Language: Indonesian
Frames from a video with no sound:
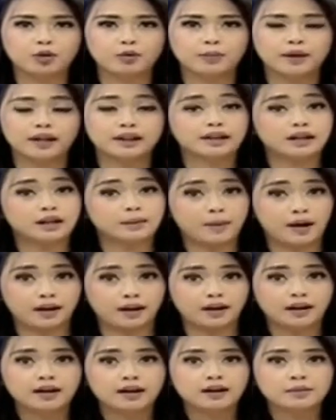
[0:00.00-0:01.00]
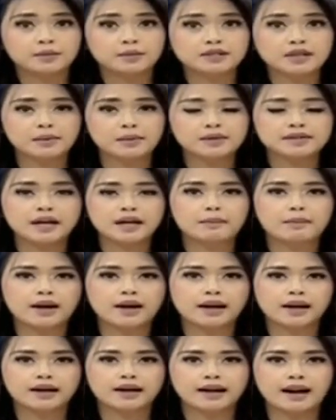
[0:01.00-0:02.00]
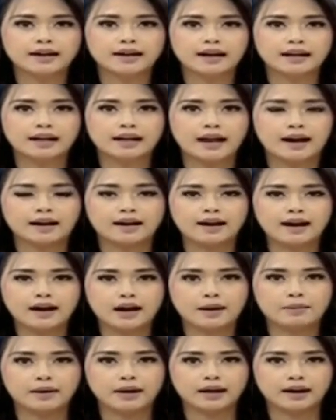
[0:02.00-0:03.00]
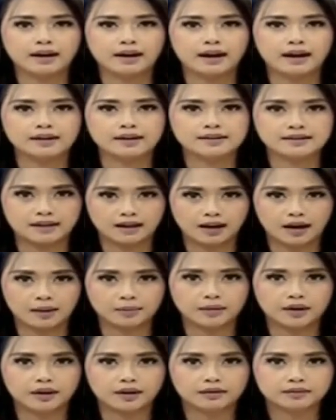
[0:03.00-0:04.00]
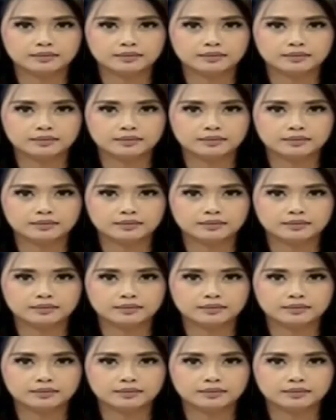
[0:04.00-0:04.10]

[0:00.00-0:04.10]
menit ke depan. Bersama saya Maria Geranda inilah ragam perkara selengkapnya.